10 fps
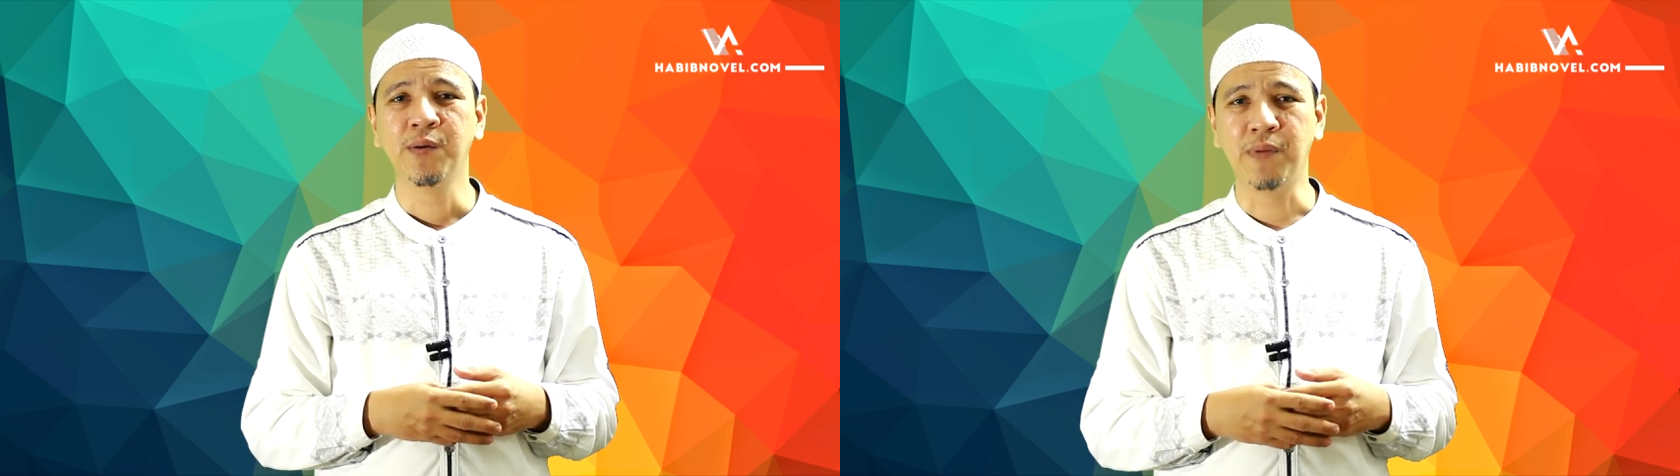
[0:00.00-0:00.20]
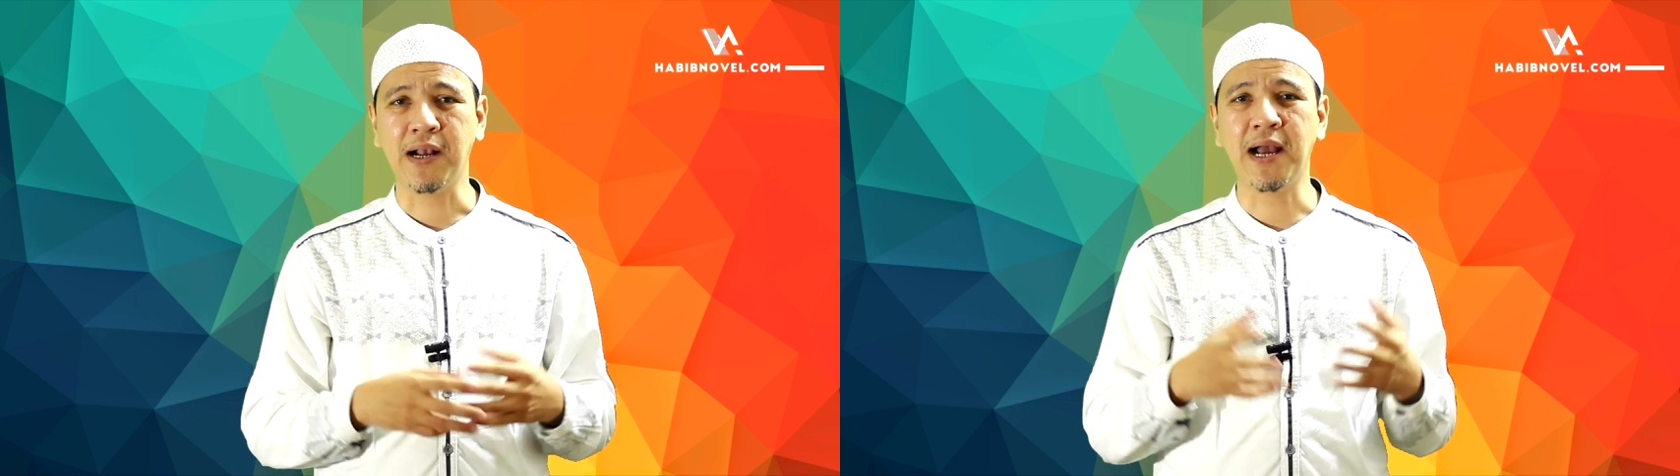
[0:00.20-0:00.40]

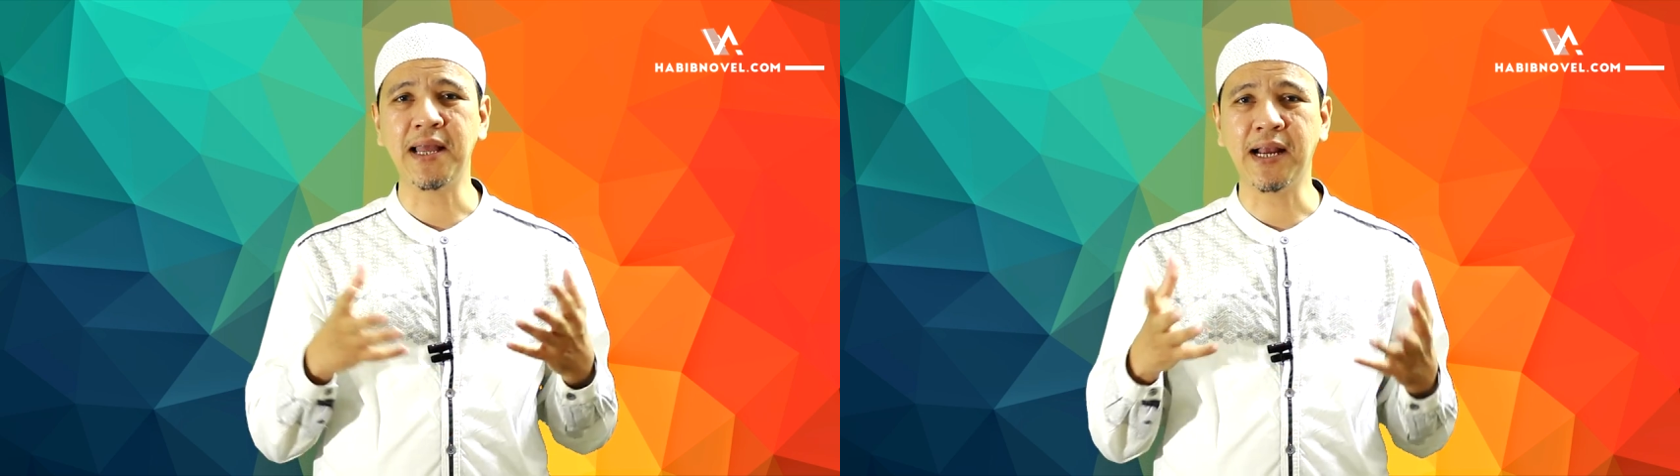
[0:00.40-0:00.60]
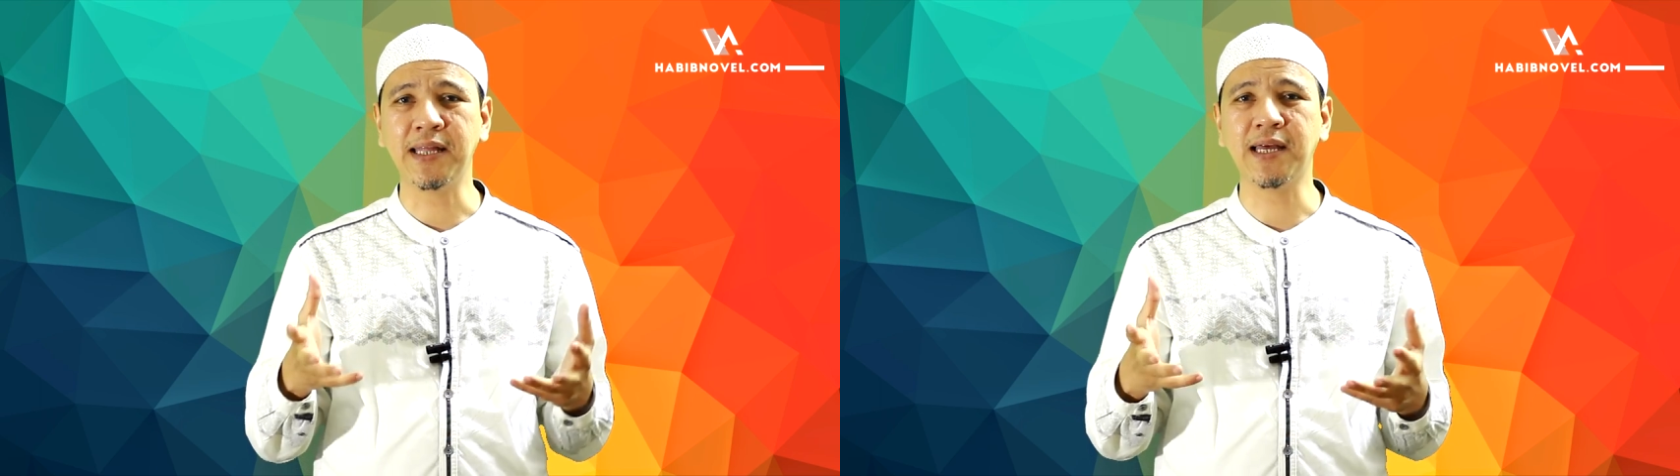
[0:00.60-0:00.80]
maka
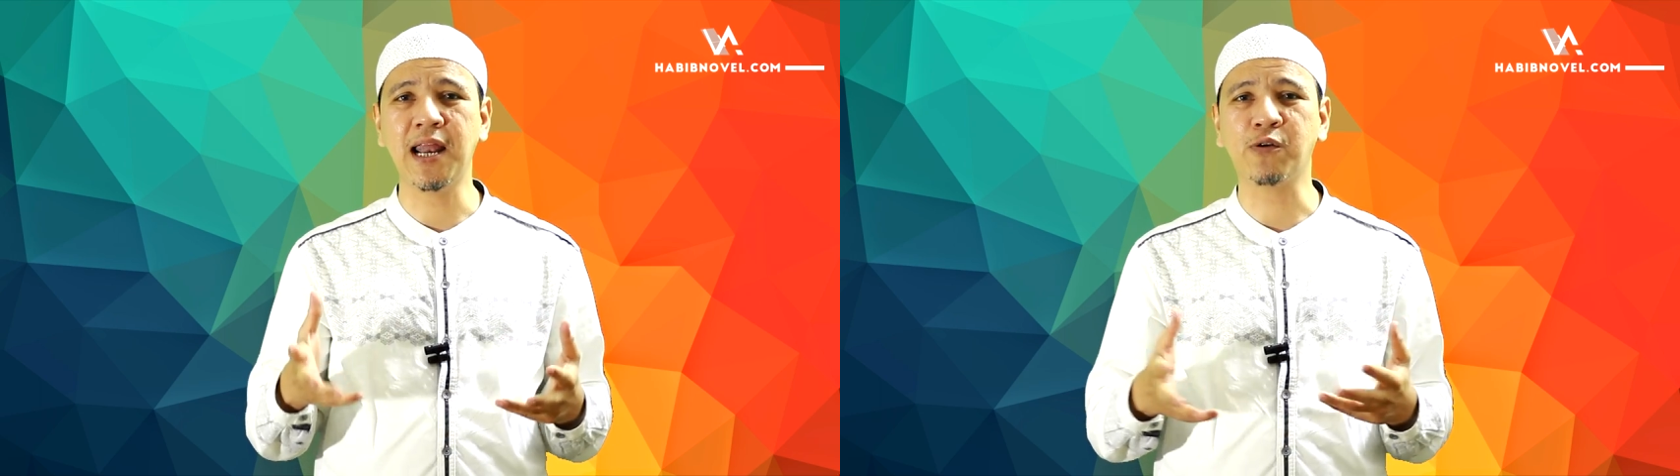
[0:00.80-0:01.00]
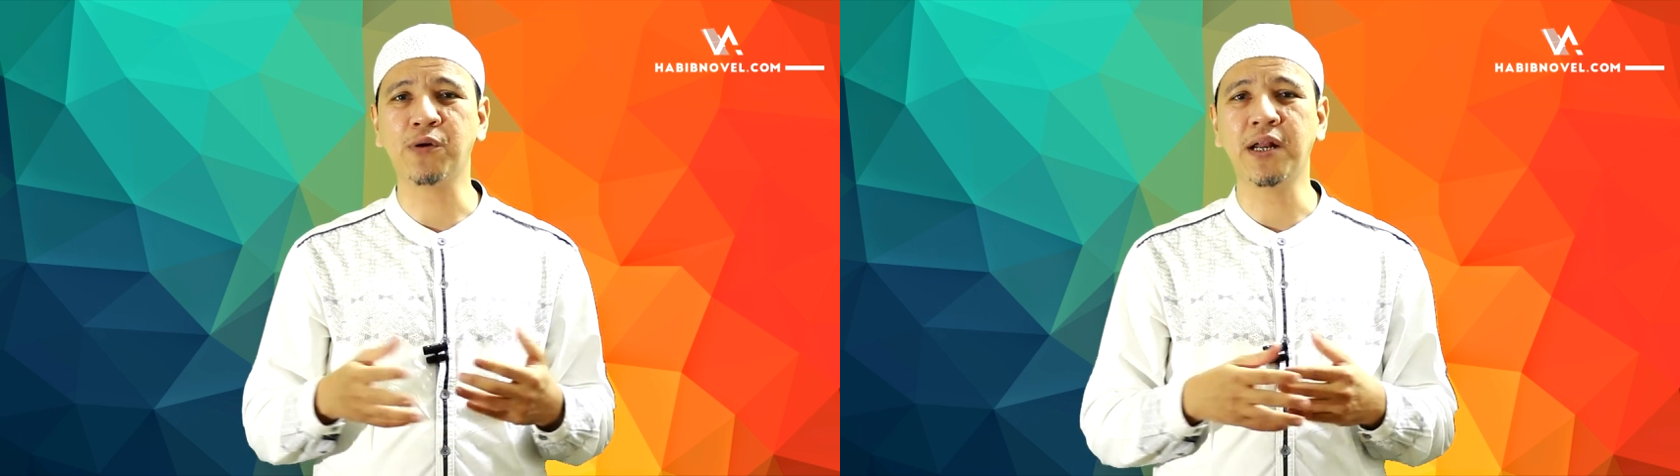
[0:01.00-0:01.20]
yang kita
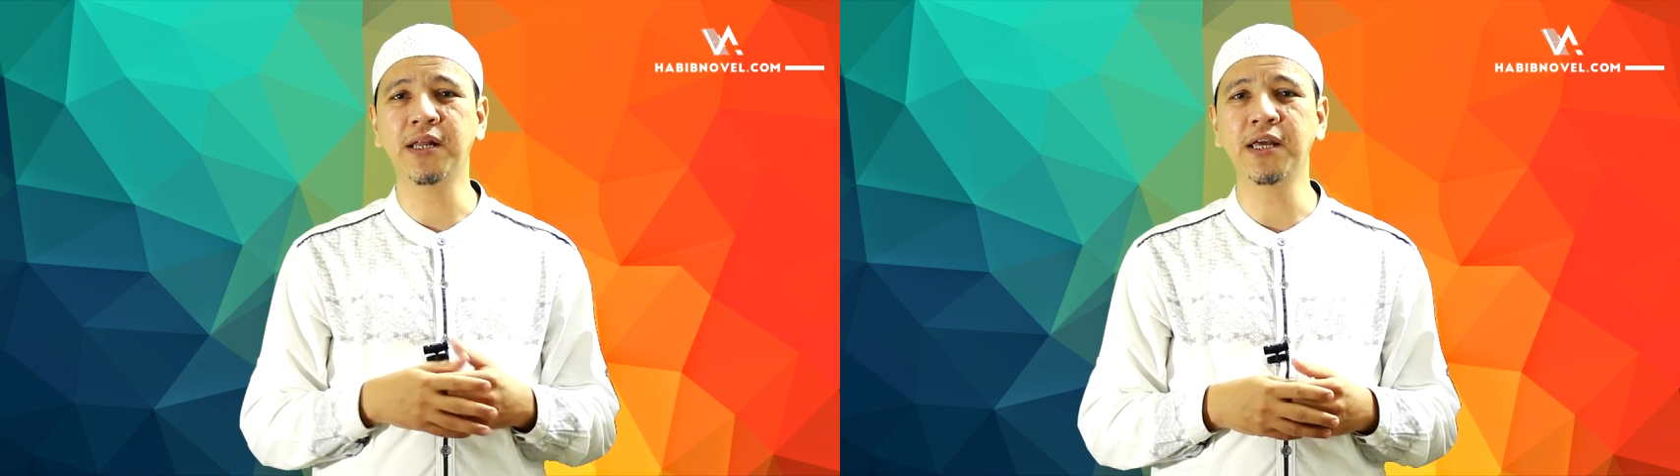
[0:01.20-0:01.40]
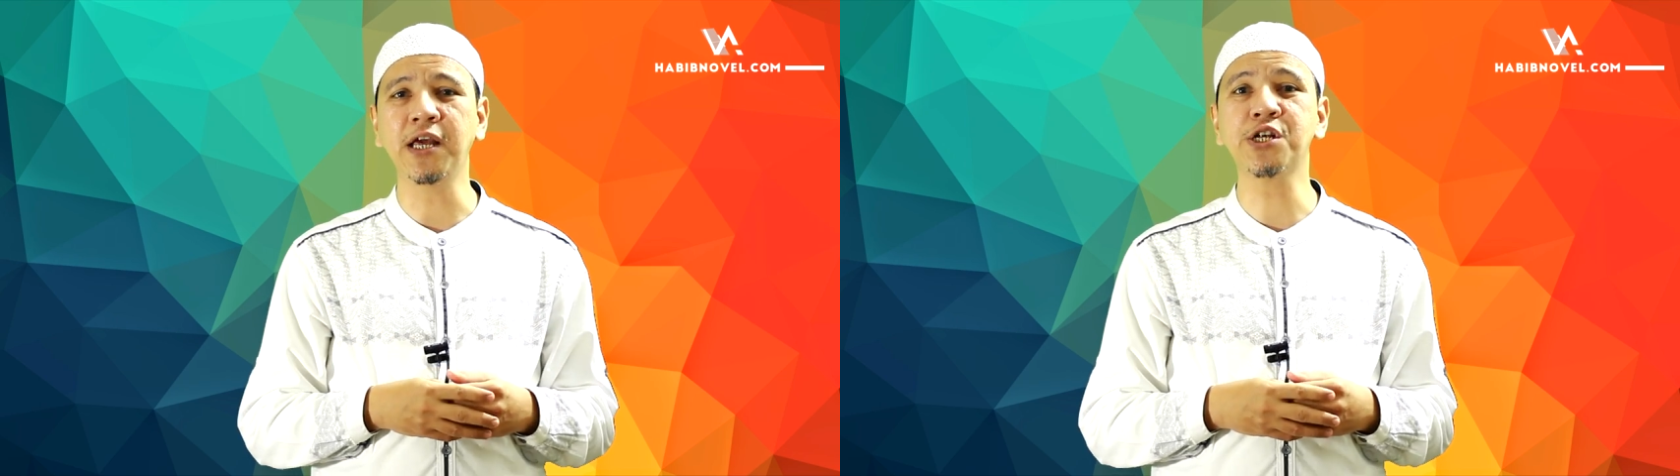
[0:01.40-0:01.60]
lakukan
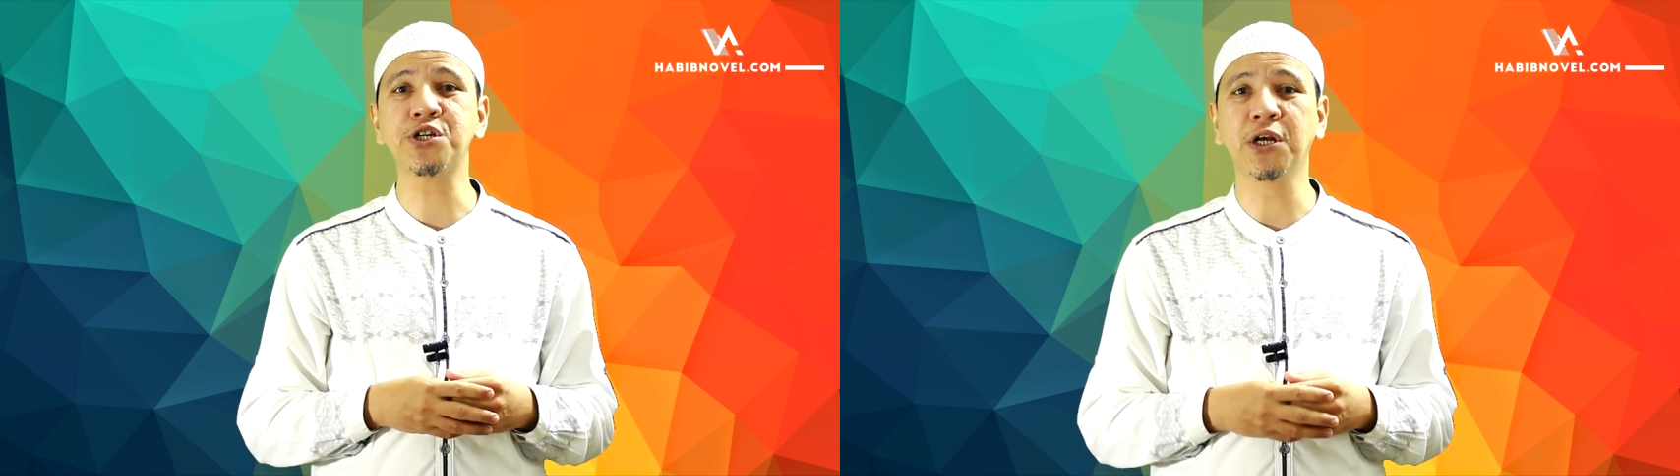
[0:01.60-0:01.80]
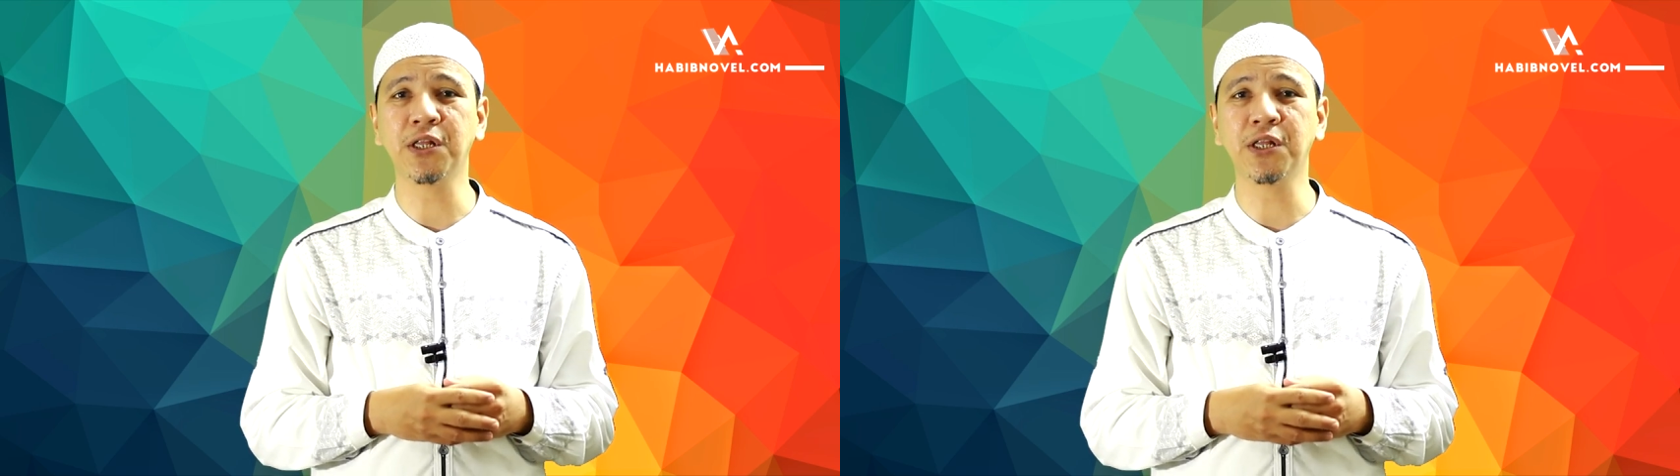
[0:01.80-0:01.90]
ini insya